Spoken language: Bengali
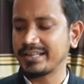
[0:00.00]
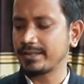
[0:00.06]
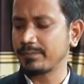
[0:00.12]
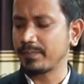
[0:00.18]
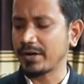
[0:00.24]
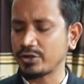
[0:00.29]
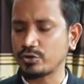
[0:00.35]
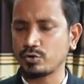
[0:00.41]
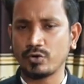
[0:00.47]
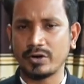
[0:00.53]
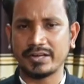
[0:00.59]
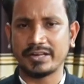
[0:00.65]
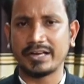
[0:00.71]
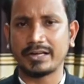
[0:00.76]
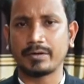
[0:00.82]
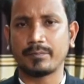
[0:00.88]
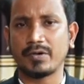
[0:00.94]
এটাতে পাঁচশো
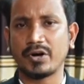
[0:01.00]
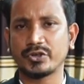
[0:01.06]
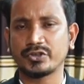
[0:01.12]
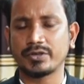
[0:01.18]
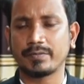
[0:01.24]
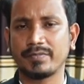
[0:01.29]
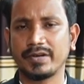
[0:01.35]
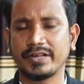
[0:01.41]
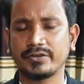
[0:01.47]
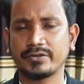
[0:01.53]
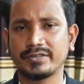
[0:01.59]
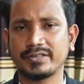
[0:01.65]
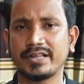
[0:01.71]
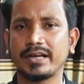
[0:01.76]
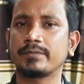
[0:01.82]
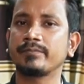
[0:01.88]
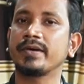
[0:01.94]
ওয়াটের একটা পাওয়ার সাপ্লাই
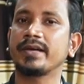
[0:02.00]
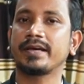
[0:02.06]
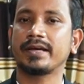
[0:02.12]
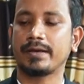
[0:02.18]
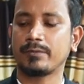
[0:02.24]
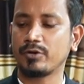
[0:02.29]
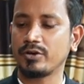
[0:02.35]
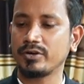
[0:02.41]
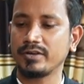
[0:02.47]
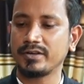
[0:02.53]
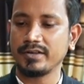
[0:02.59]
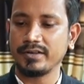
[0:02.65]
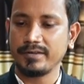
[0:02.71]
থাকবে এবং